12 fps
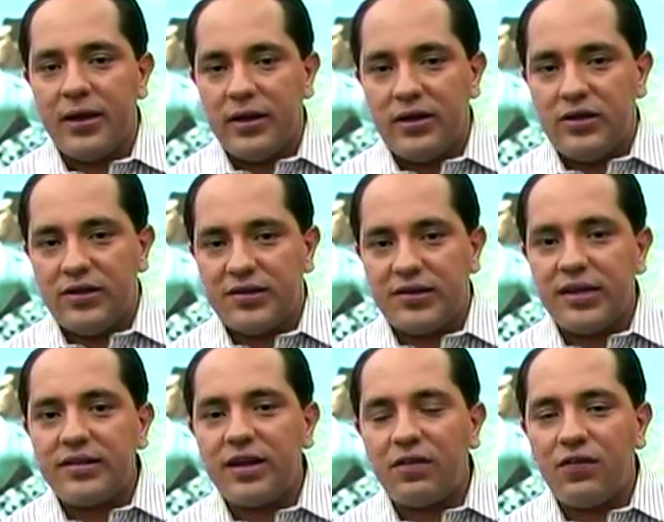de
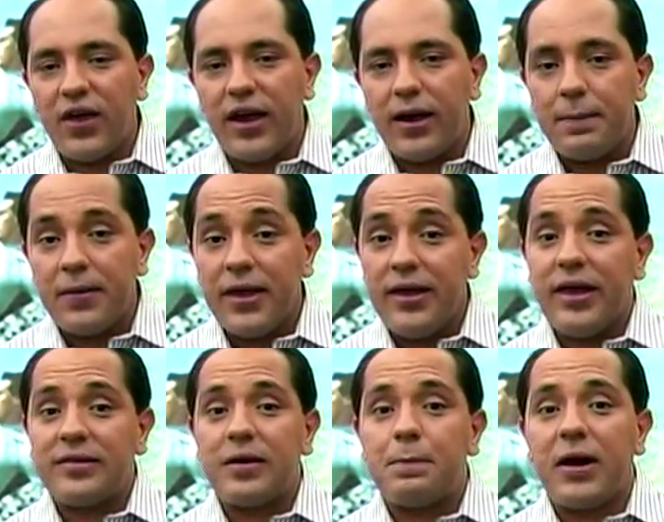sexta-feira e
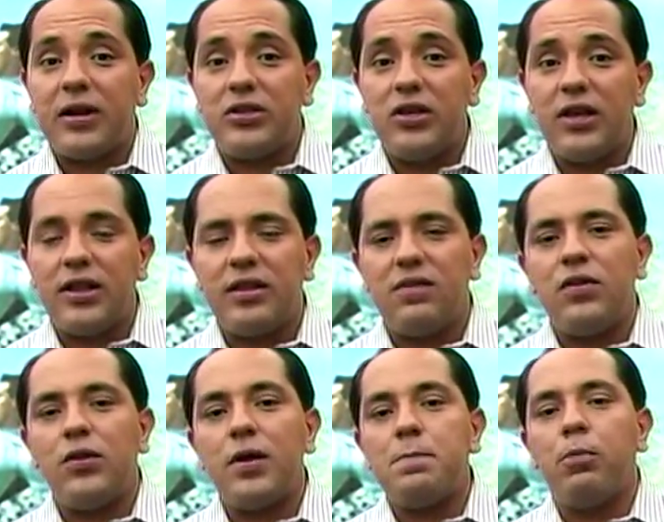essa partida,
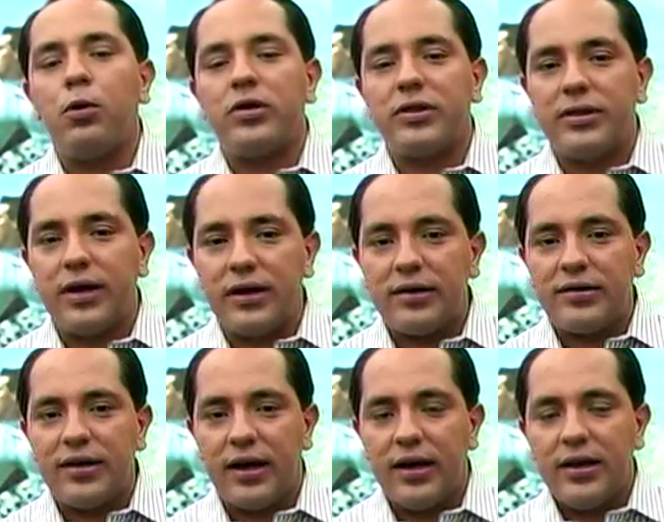devido à
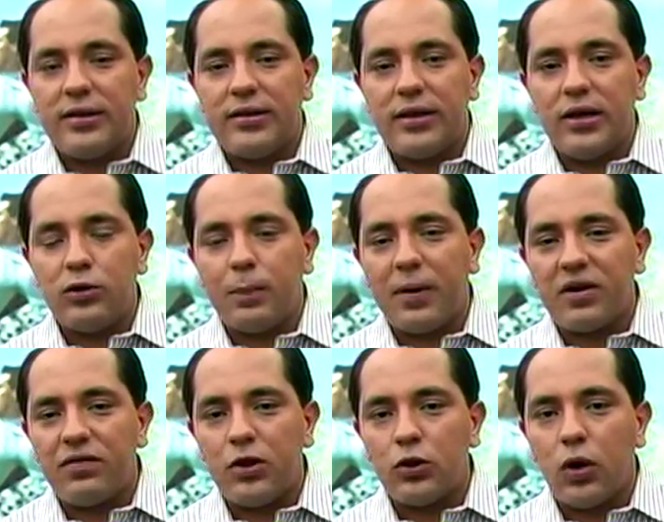importância tanto para
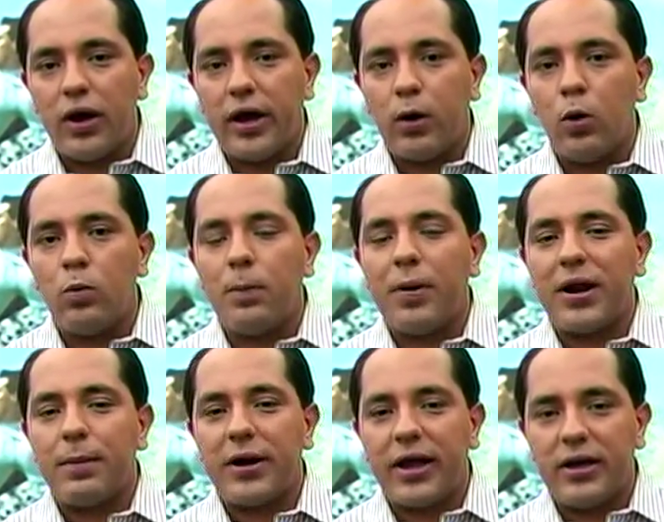Vitória como para
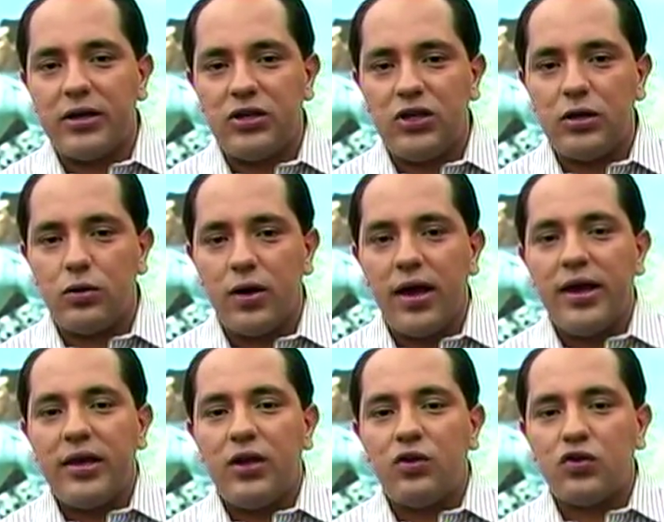Bragantino,
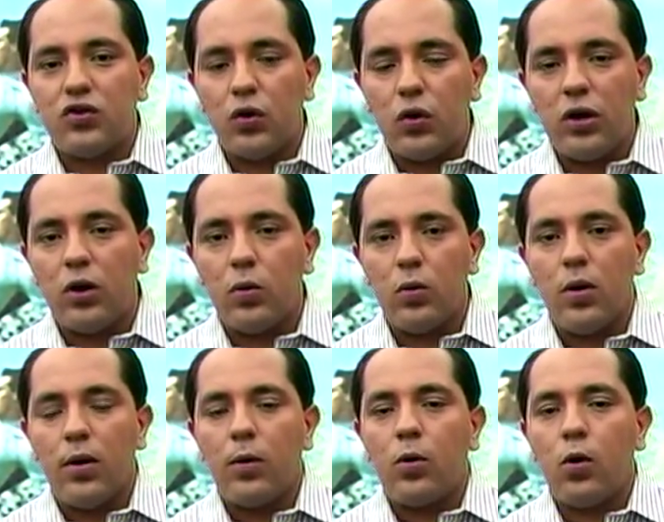que sonham
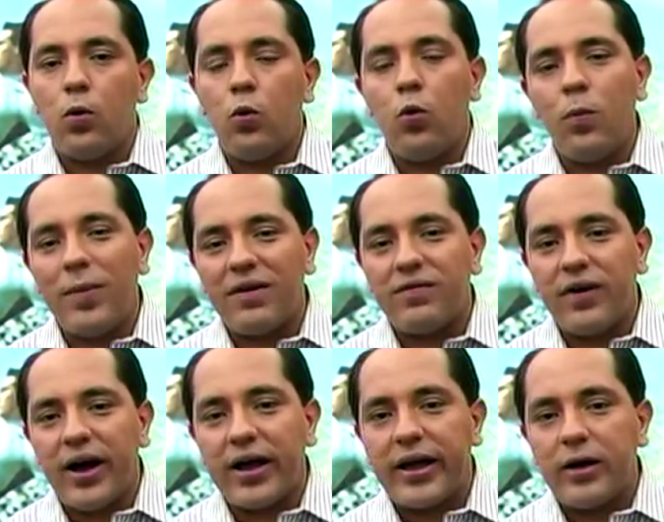com uma
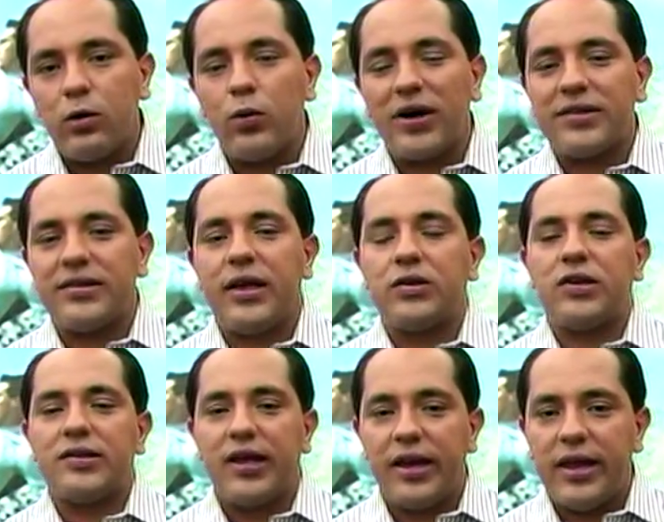vaga no acesso à
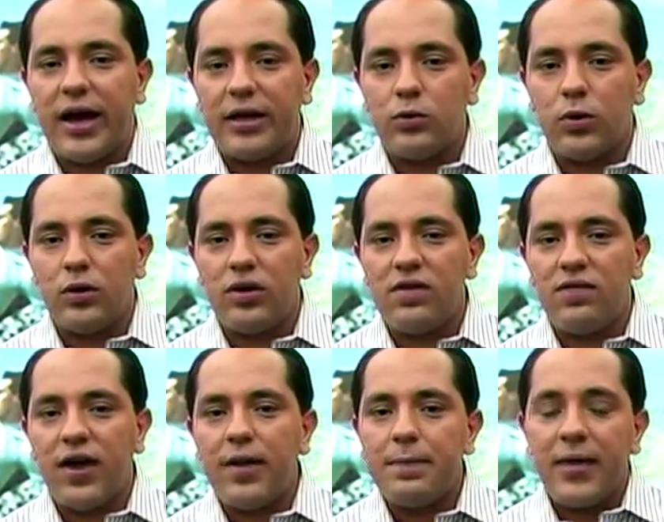Série A do ano que
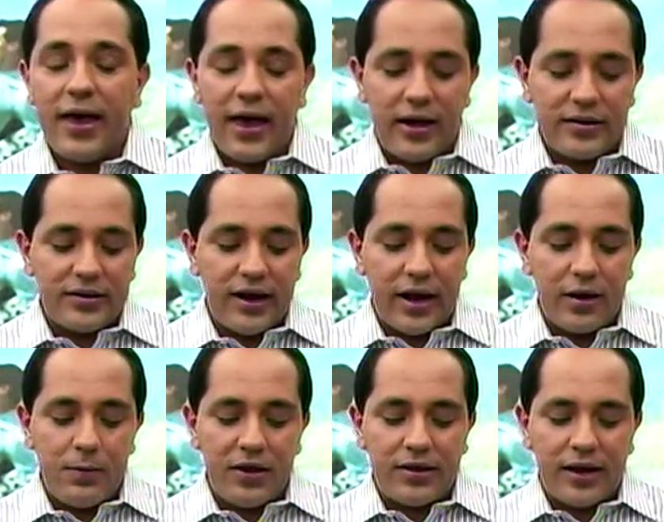vem, ela será
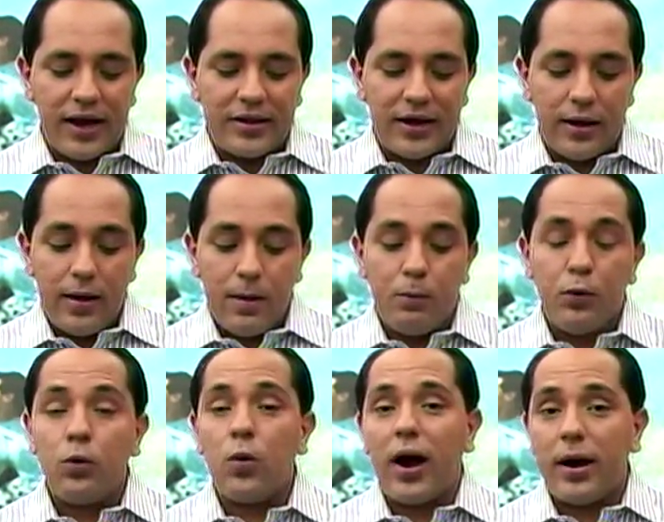arbitrada por
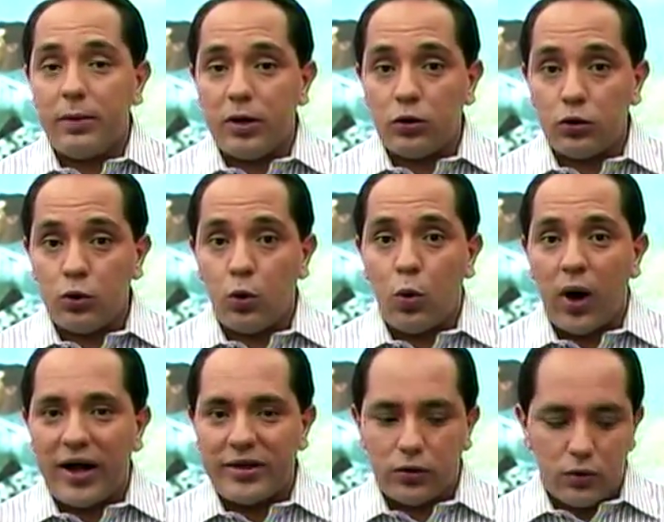um árbitro do
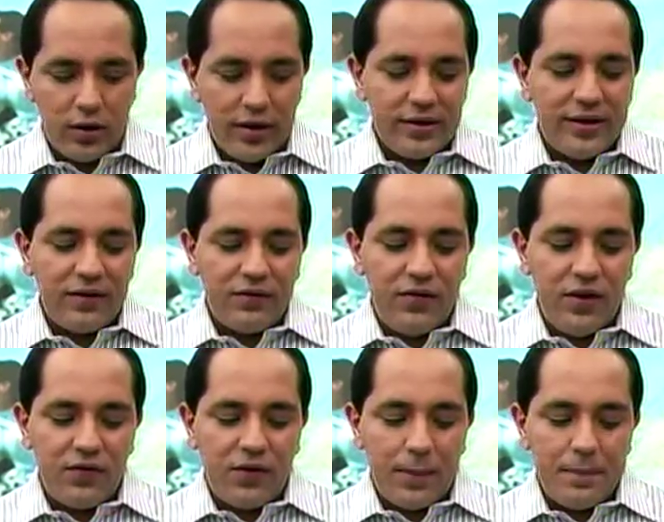quadro da
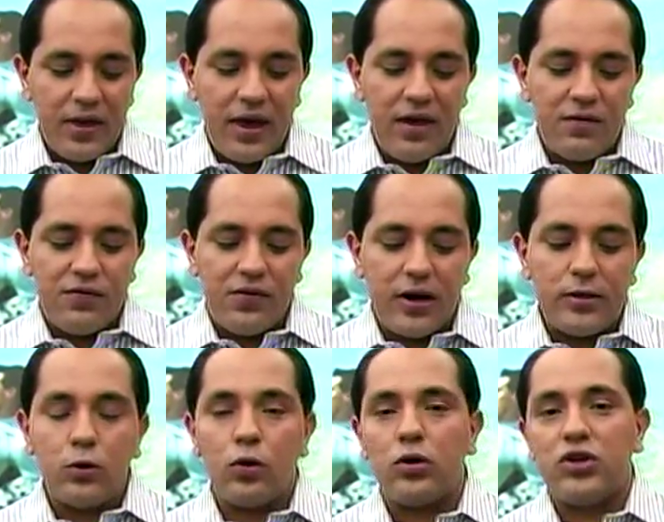FIFA,
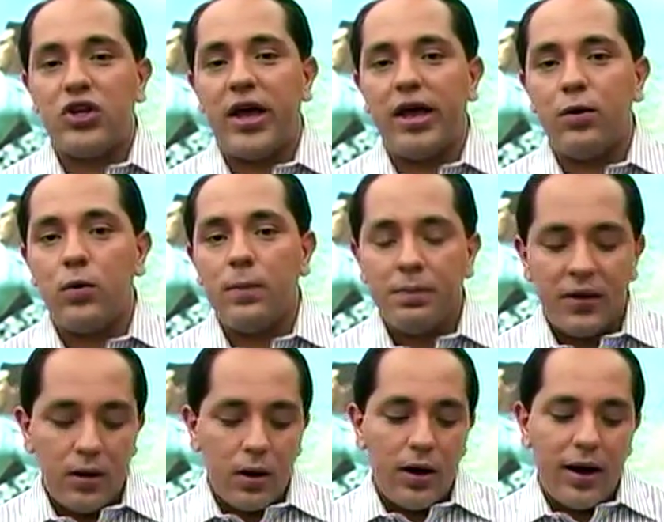Evandro Rogério.
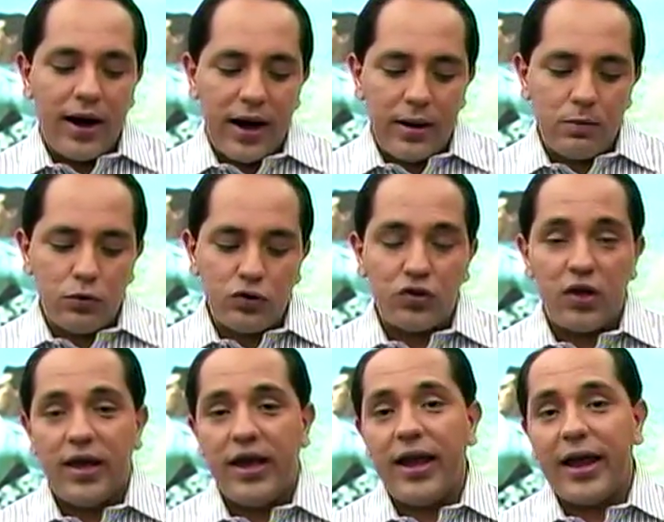Ramos,
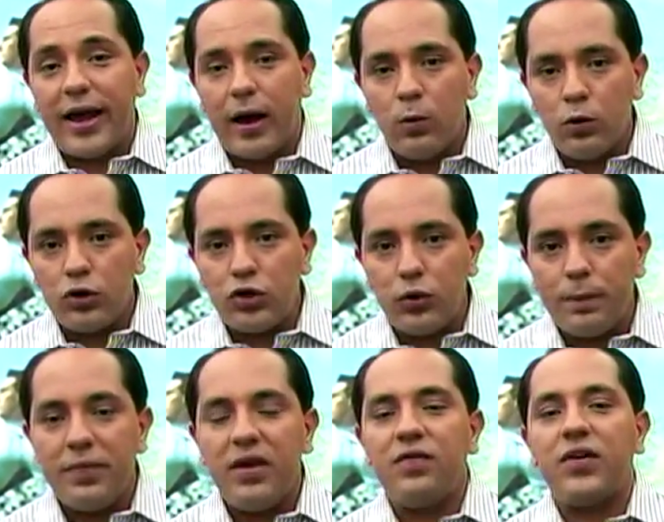ele é gaúcho
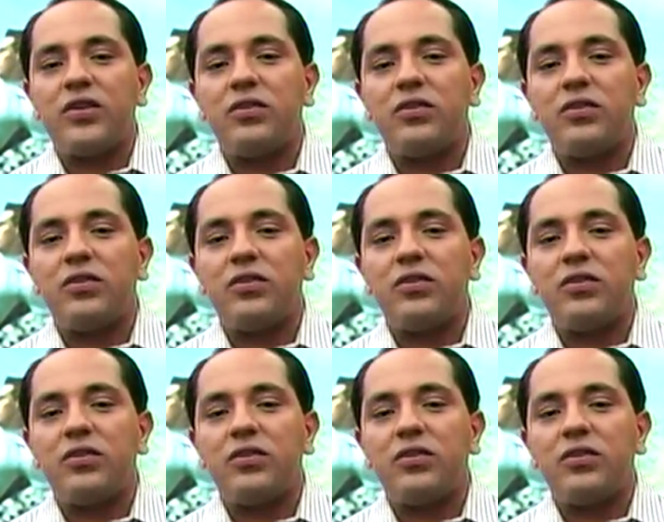e faz